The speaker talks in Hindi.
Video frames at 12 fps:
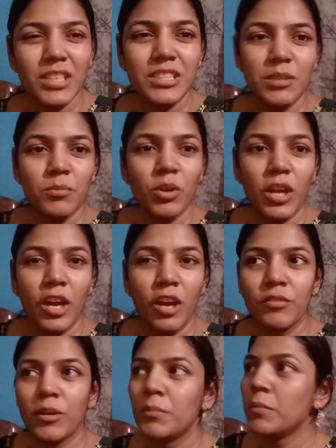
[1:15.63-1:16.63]
बहुत कुछ अजीब
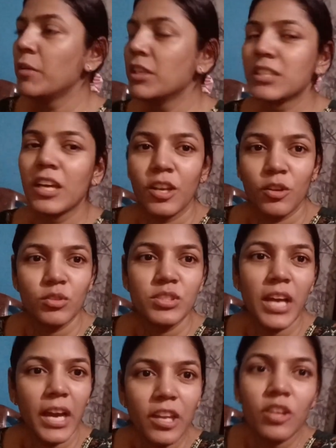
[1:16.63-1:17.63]
हो रहा है और अभी मैं इस
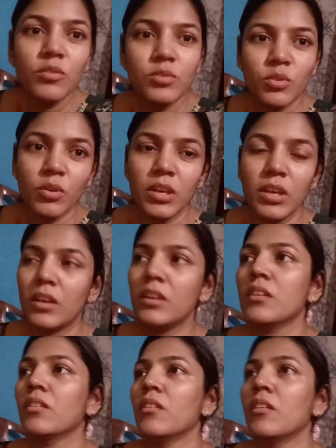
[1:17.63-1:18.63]
घर को जा रही हूँ
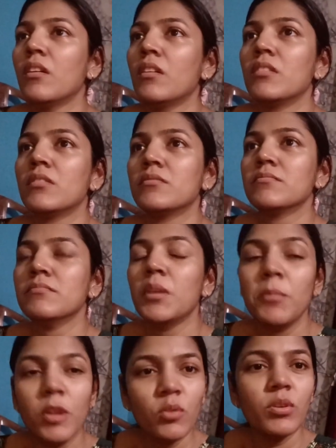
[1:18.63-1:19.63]
छोड़कर
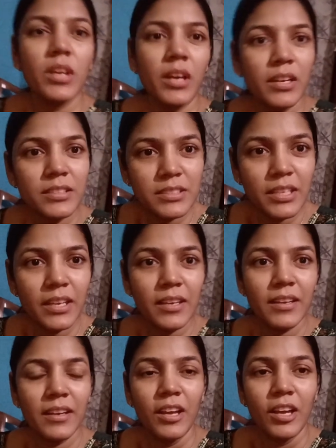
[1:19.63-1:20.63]
और मैं मिलूंगी
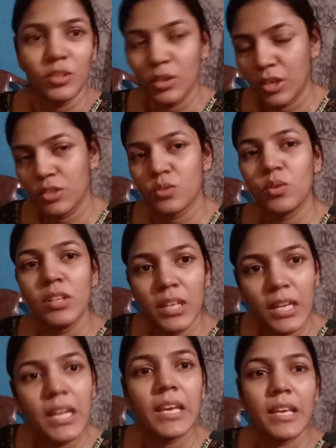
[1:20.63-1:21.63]
हर्ष से तो
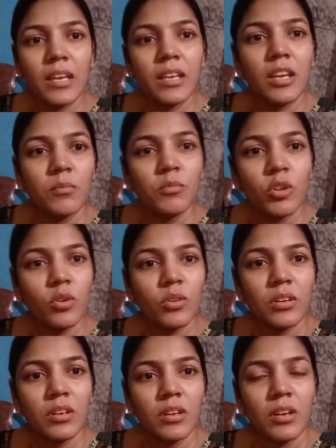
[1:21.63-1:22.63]
हर्ष को इधर ही लेके आएंगे
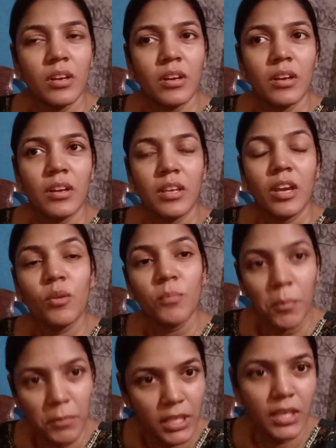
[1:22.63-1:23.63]
हम लोग
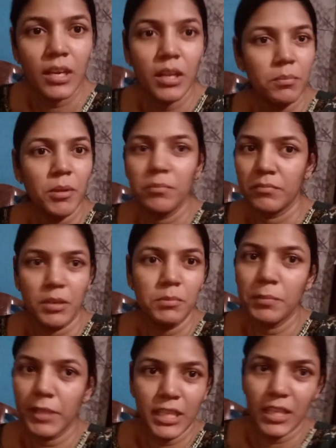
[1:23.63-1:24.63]
या मम्मी के घर पे
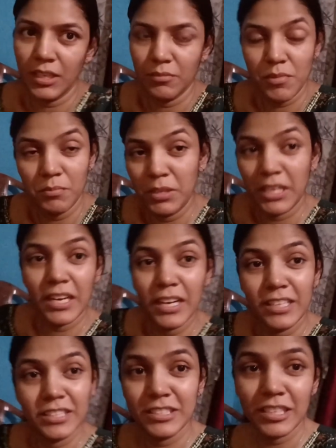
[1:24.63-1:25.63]
अभी पता नहीं
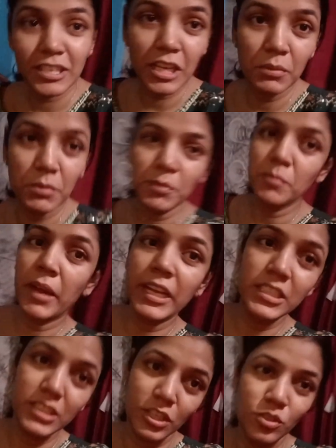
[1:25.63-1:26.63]
मम्मी का डिसीजन कभी
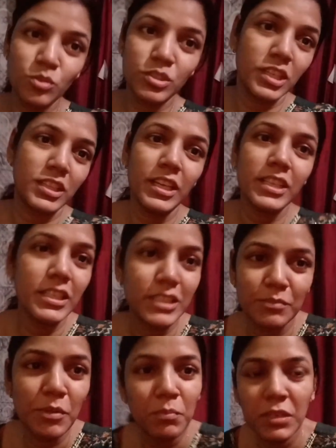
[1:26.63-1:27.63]
भी माइंड चेंज हो
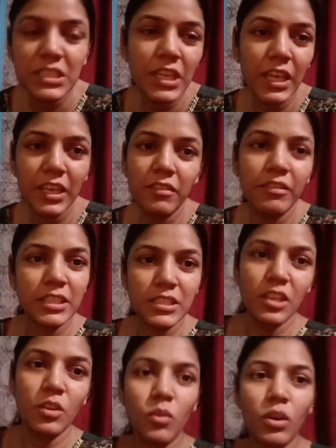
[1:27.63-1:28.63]
सकता है जैसा मम्मी
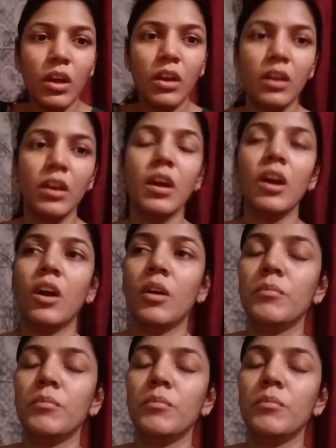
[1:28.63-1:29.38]
चाहेगी वैसा ही होगा